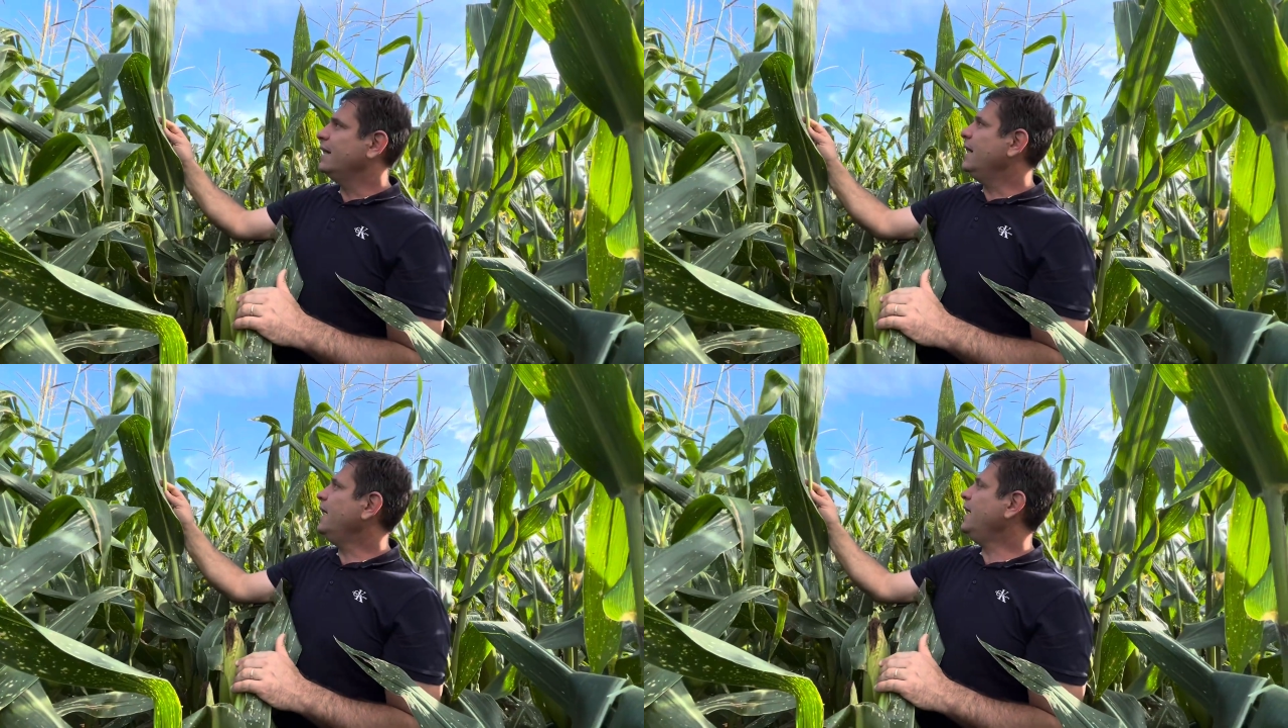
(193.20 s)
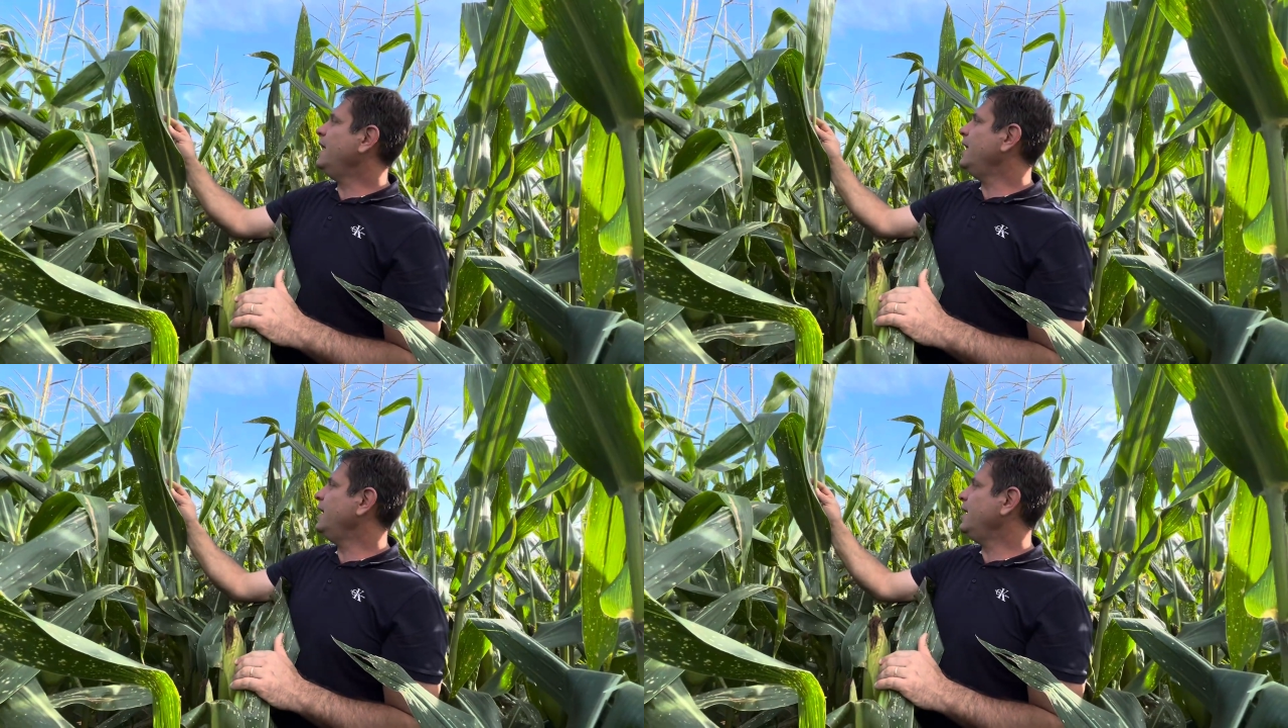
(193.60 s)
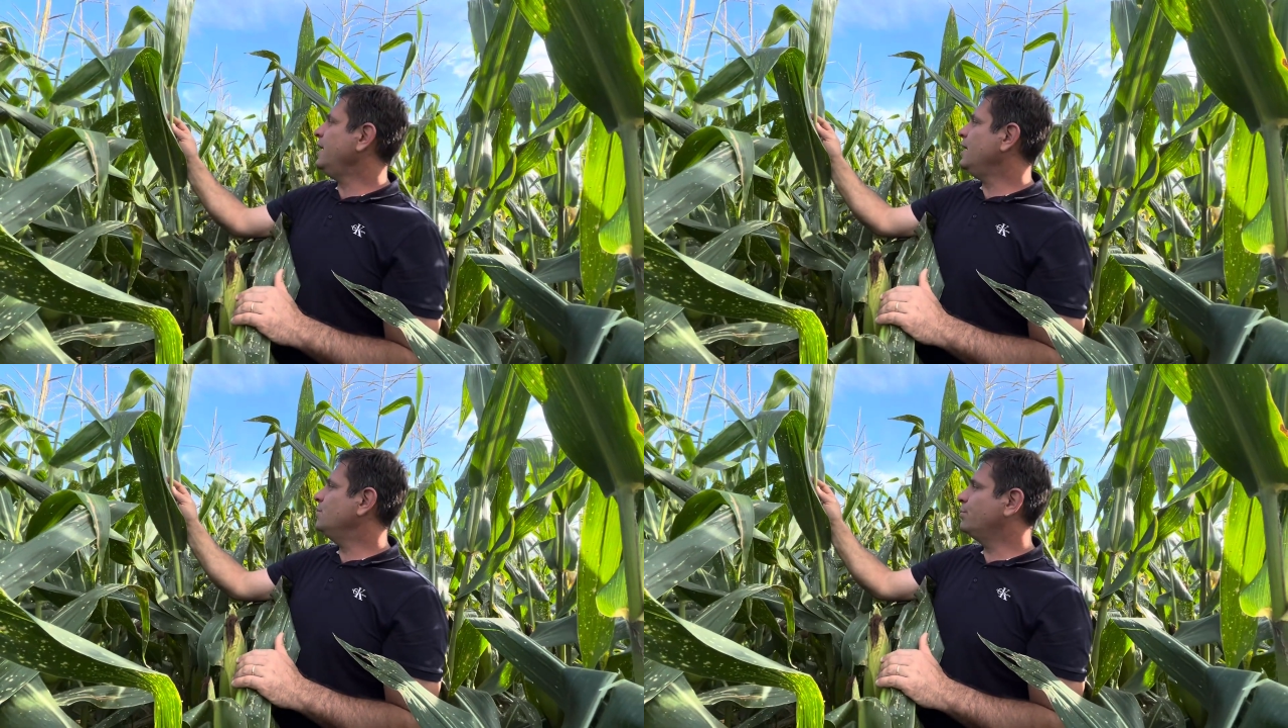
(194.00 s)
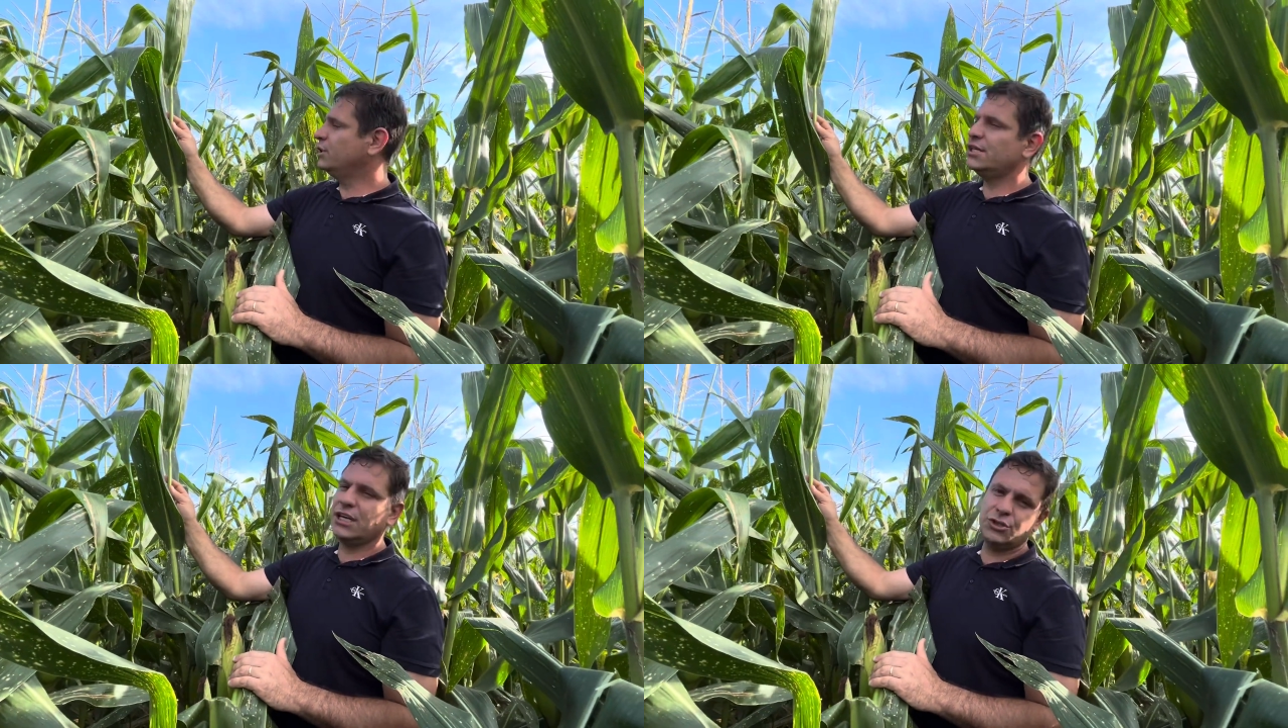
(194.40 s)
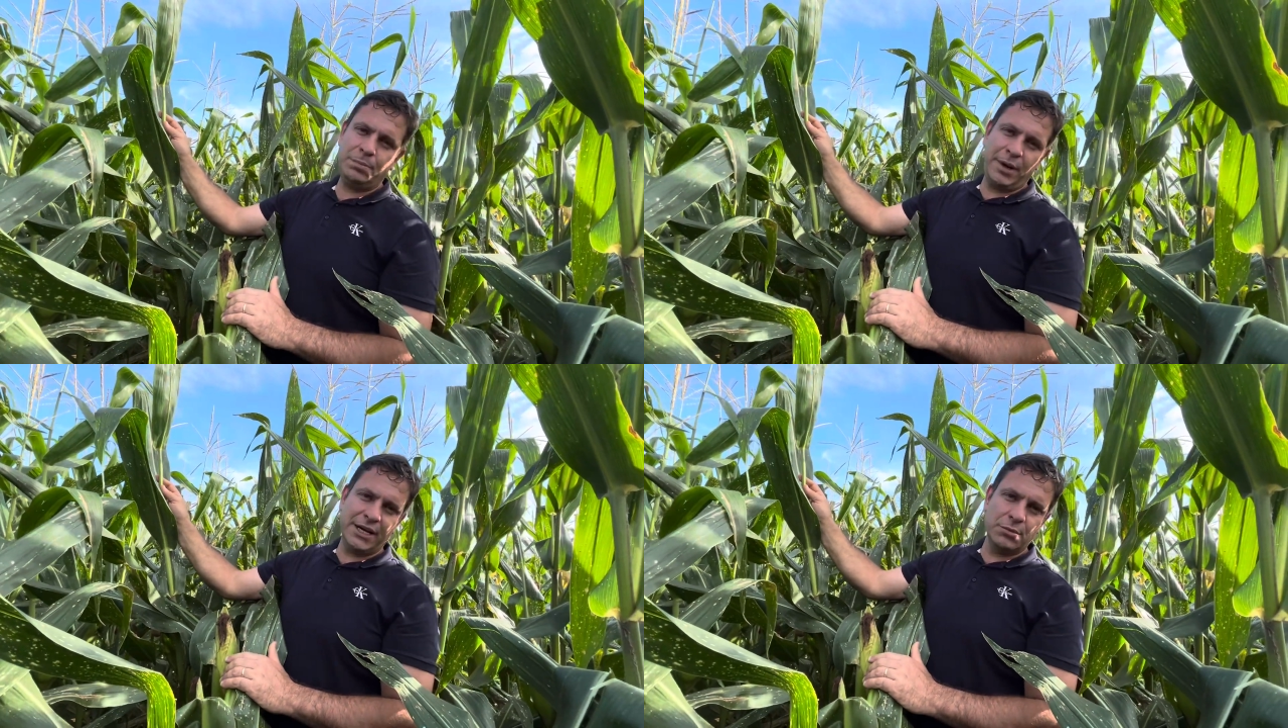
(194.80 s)
é, o potencial de
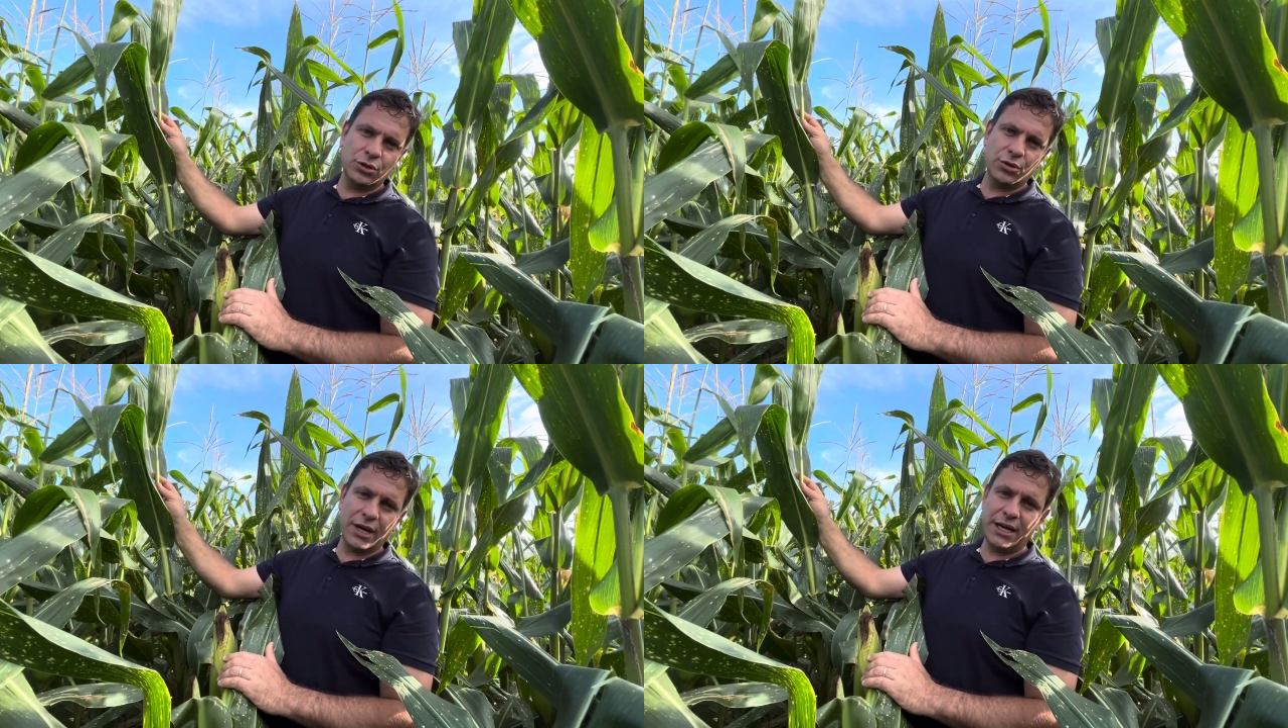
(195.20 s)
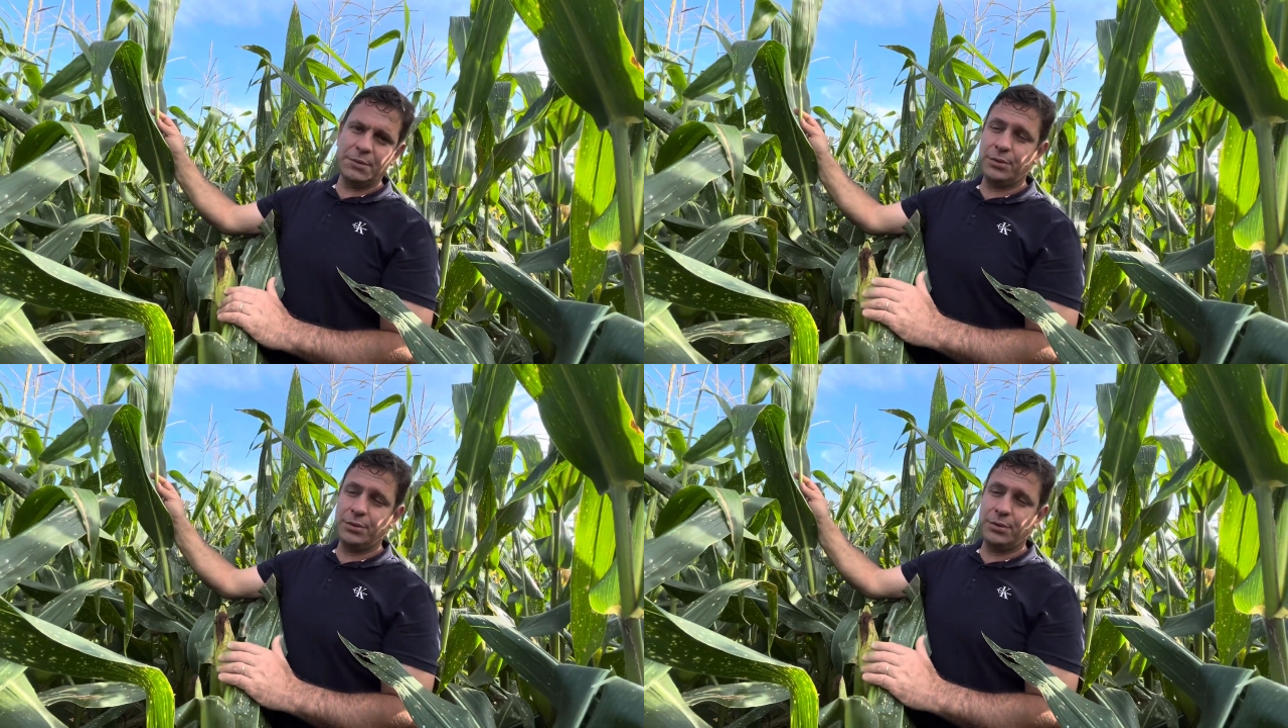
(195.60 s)
perda é muito grande.